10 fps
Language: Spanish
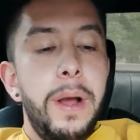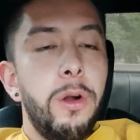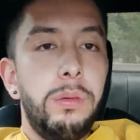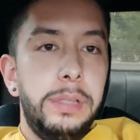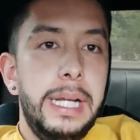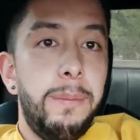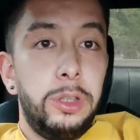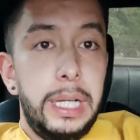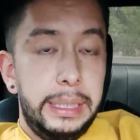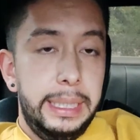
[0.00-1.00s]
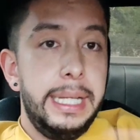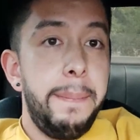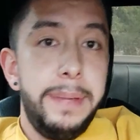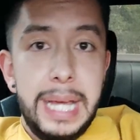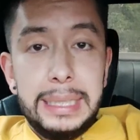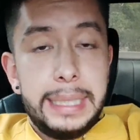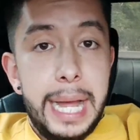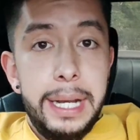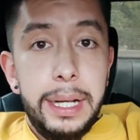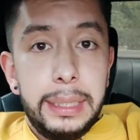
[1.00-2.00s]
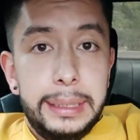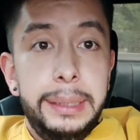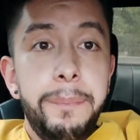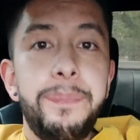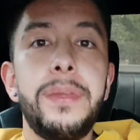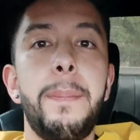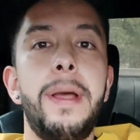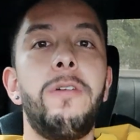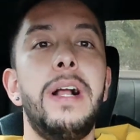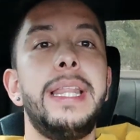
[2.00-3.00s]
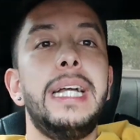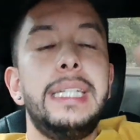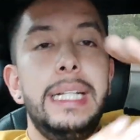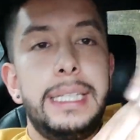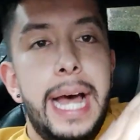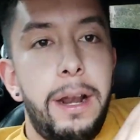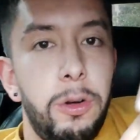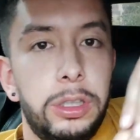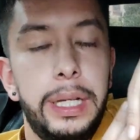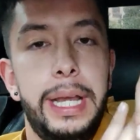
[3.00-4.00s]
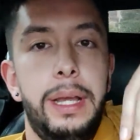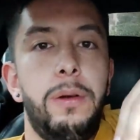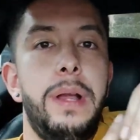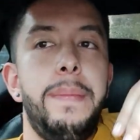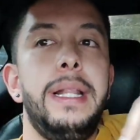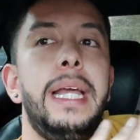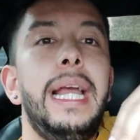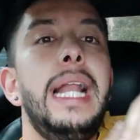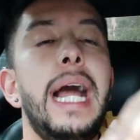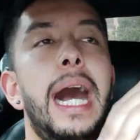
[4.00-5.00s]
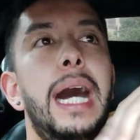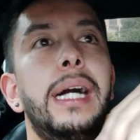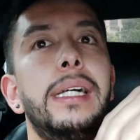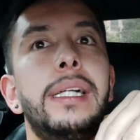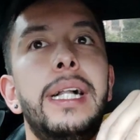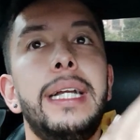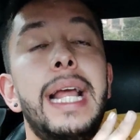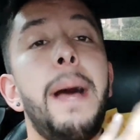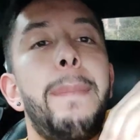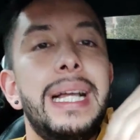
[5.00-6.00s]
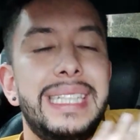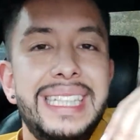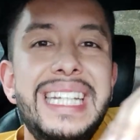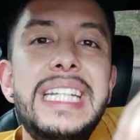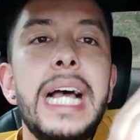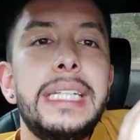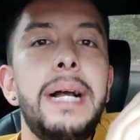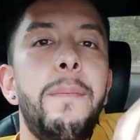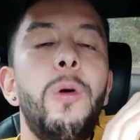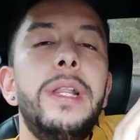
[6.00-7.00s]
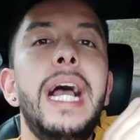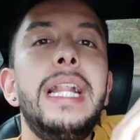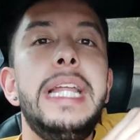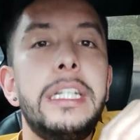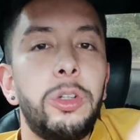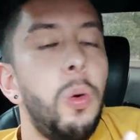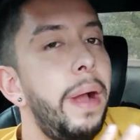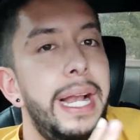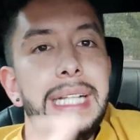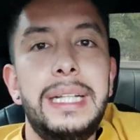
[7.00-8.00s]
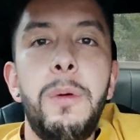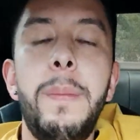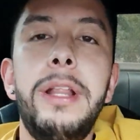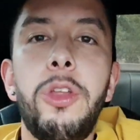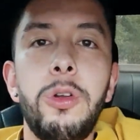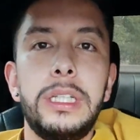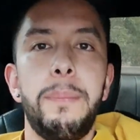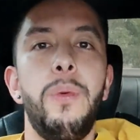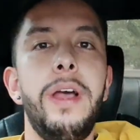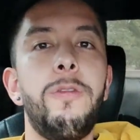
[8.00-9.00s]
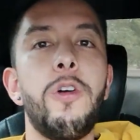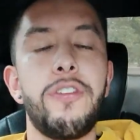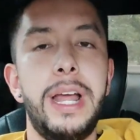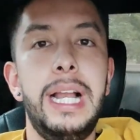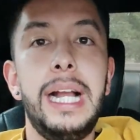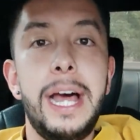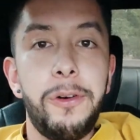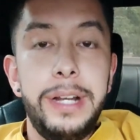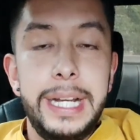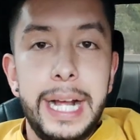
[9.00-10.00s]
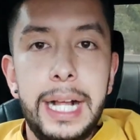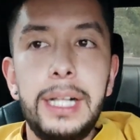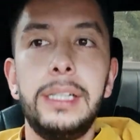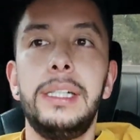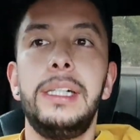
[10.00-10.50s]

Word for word: bueno, digamos, aquí ya, están, sí, pero falta sentarlos. Eh, obviamente que la, que la pastilla se amolde al disco, en ese momento no se puede forzar el carro ni nada.